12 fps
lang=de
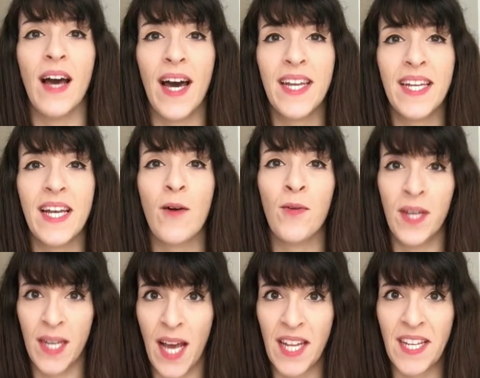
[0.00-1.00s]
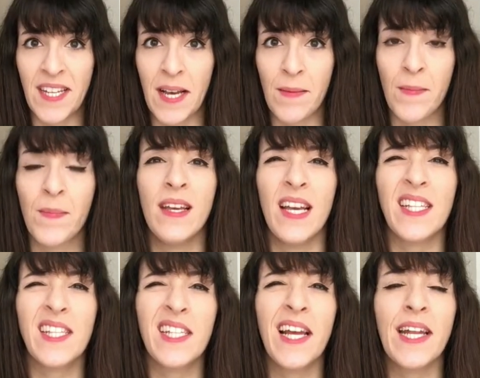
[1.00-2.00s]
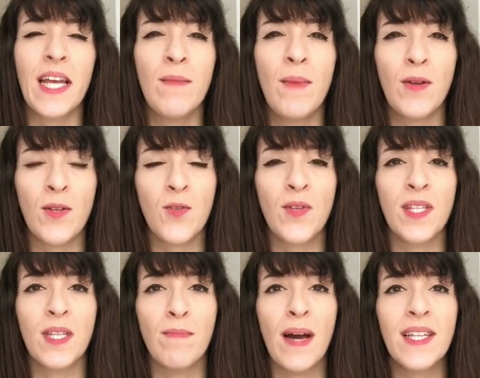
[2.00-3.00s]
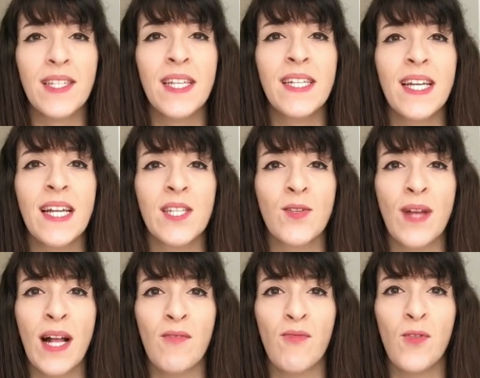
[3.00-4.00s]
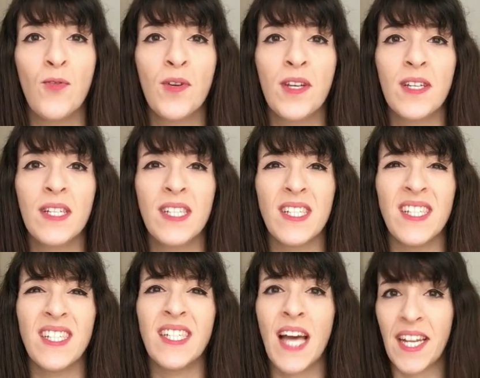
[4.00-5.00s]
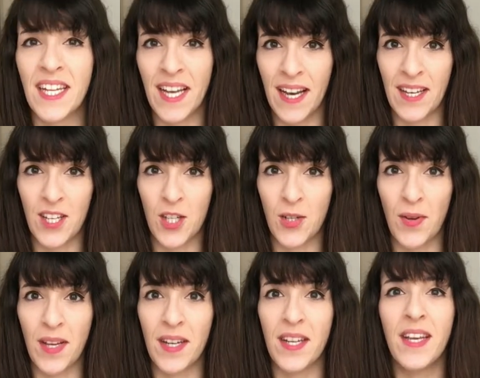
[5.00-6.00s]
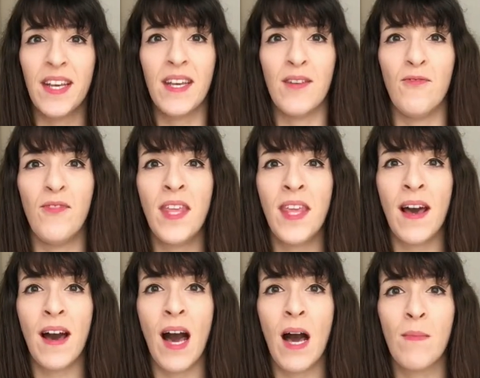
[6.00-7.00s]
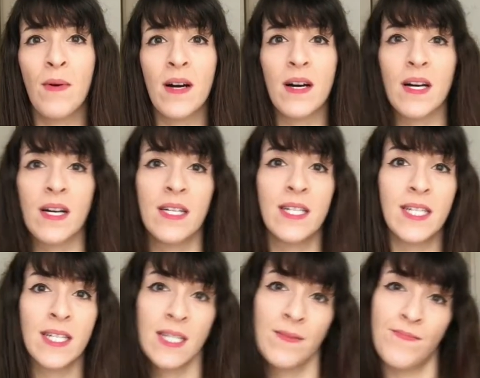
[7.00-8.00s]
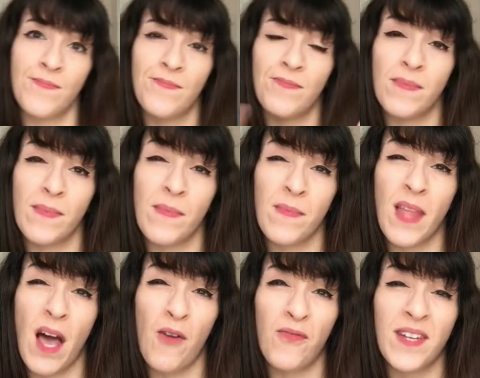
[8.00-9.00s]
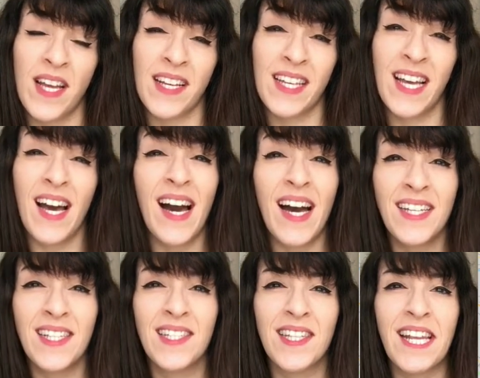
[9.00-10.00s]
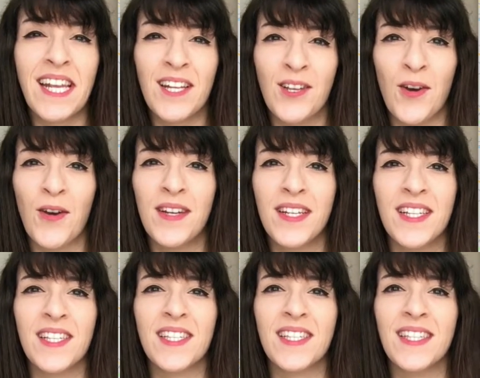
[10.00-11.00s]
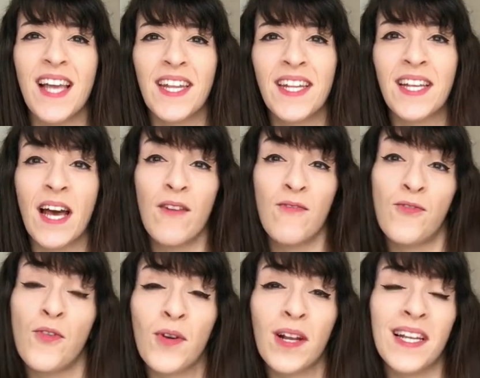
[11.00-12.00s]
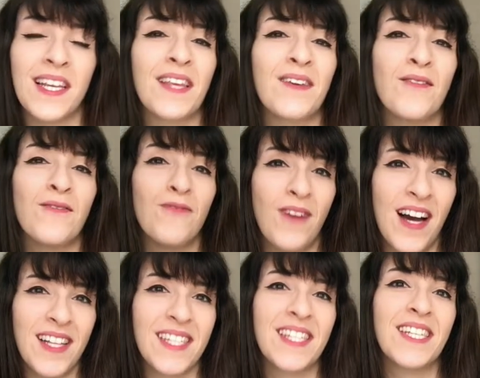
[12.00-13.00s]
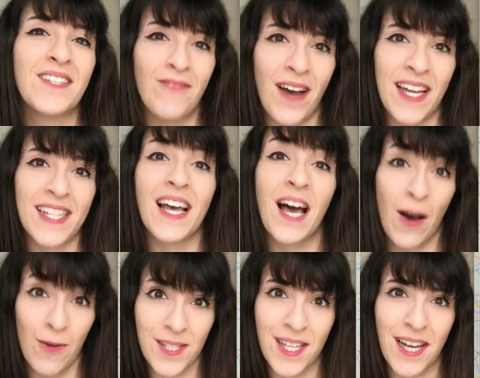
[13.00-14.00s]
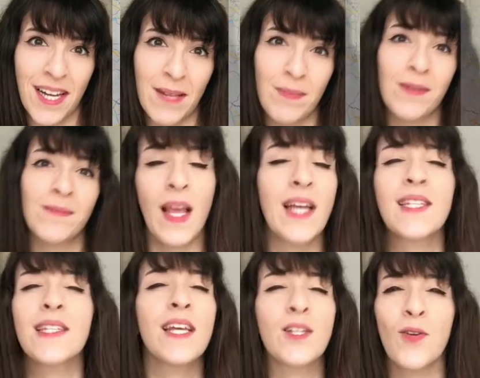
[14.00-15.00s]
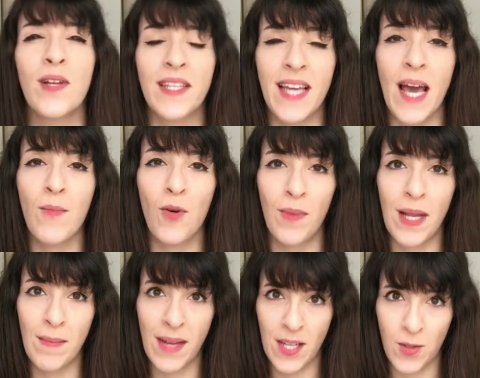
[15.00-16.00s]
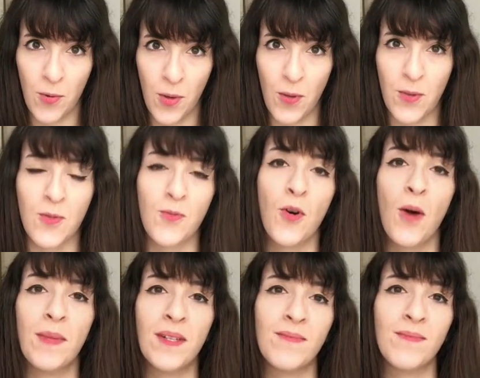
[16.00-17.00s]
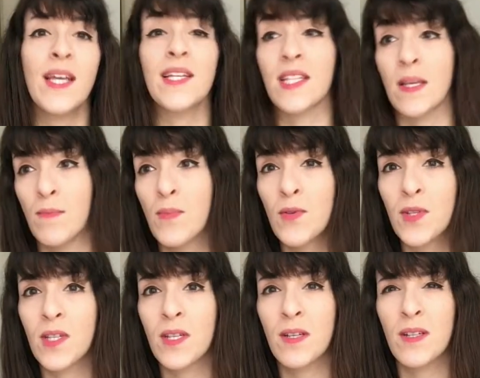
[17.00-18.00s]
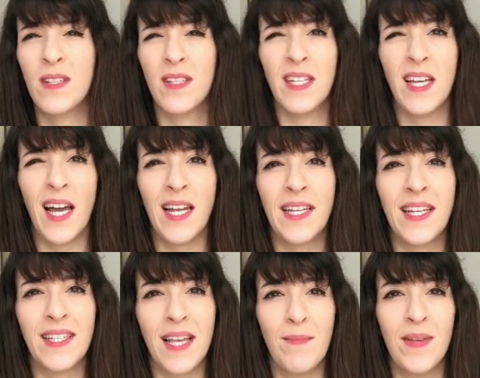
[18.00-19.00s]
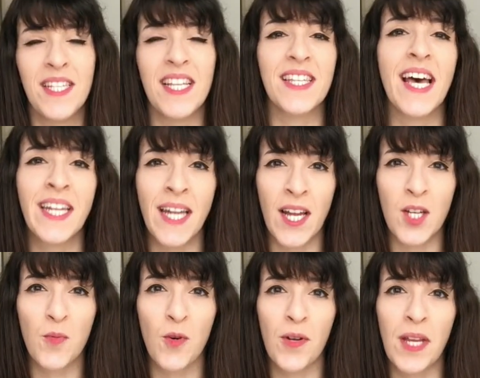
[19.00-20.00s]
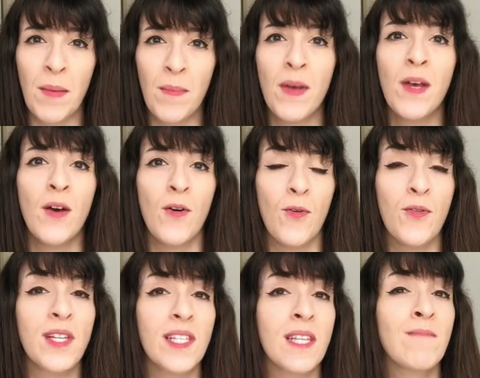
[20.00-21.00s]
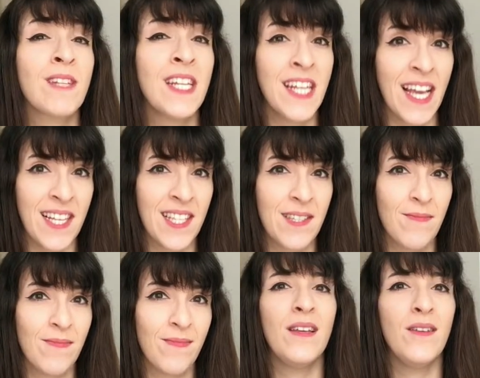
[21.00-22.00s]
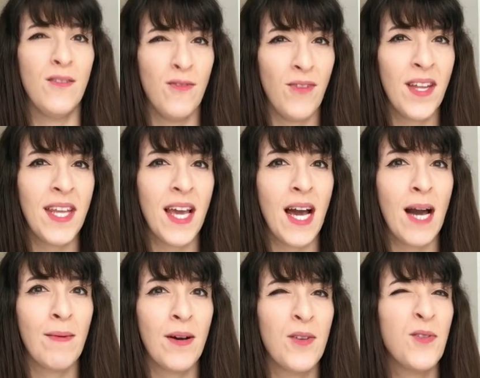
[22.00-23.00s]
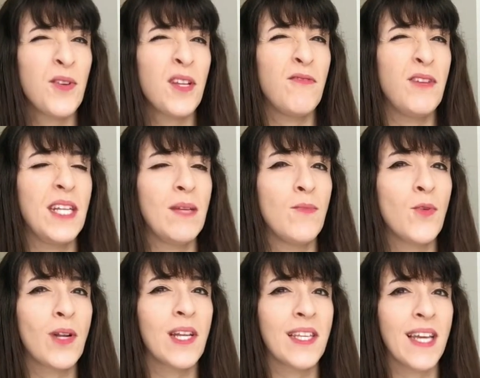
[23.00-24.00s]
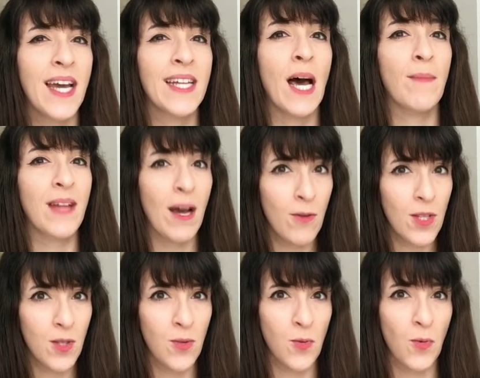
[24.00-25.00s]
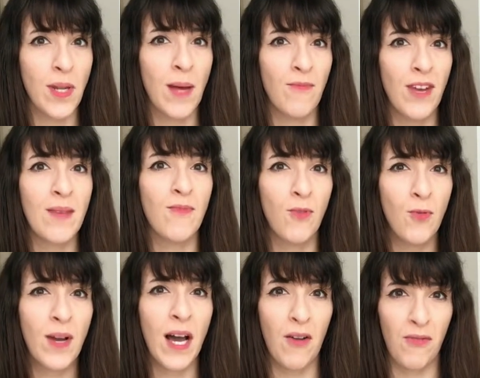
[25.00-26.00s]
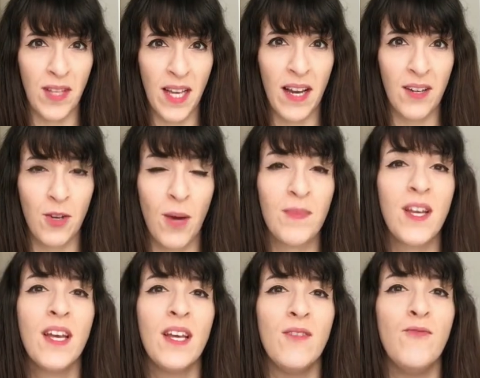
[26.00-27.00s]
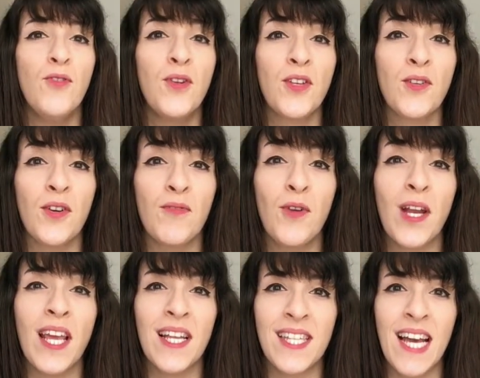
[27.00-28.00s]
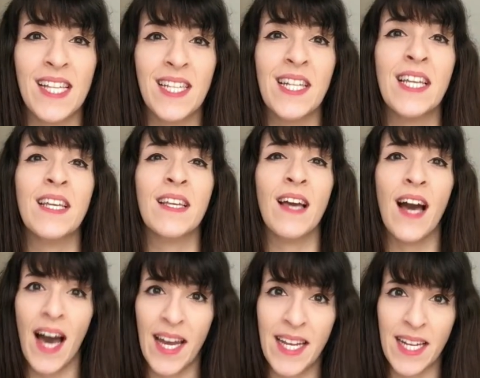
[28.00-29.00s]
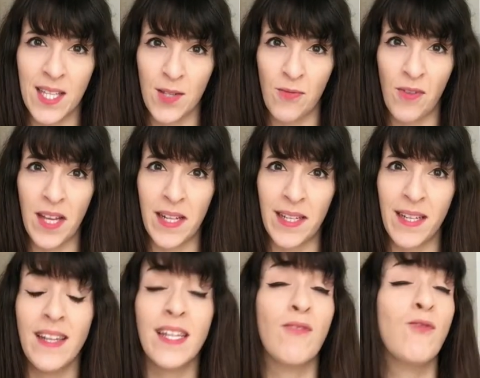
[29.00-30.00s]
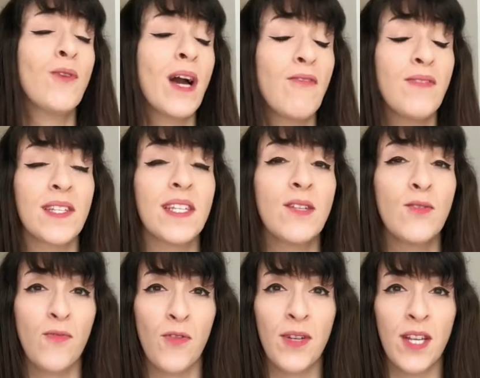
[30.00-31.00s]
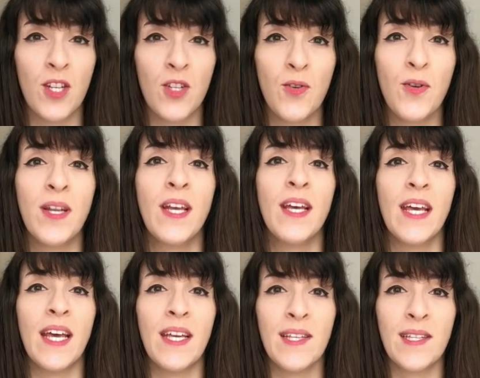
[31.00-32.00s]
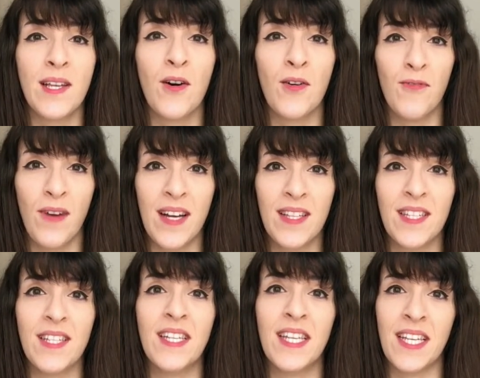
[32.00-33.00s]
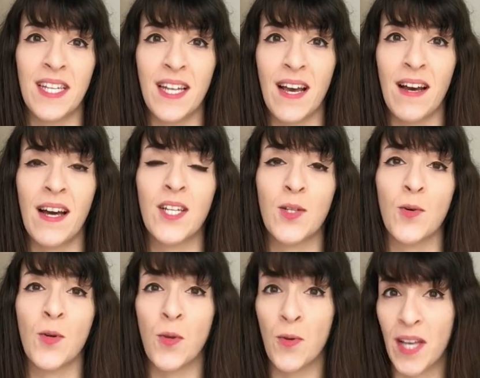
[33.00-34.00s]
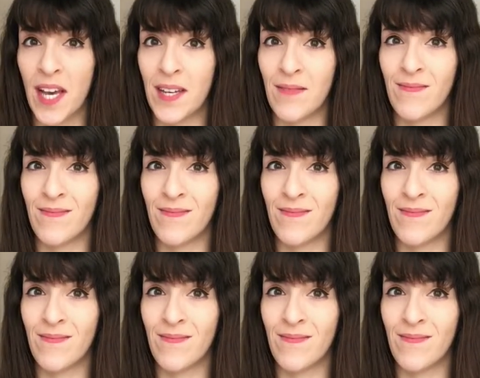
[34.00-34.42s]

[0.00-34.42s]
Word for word: Haneda und Narita. Es ist leider immer noch so, dass die meisten internationalen Flüge Narita ansteuern. Wie ihr aber auf der Karte sehen könnt, ist Narita wirklich wahnsinnig weit außerhalb. Es ist natürlich kein Problem, nach Tokio zu kommen. Es gibt Busse, die allerdings ein bisschen Zeit in Anspruch nehmen und es gibt den Nex. Wenn ihr aber irgendwie die Möglichkeit habt, auszusuchen, an welchem Flughafen ihr ankommt, würde ich euch wirklich ans Herz legen, Haneda zu wählen. Der Flughafen ist nicht nur wunderschön, er ist auch wahnsinnig nah an Tokio dran.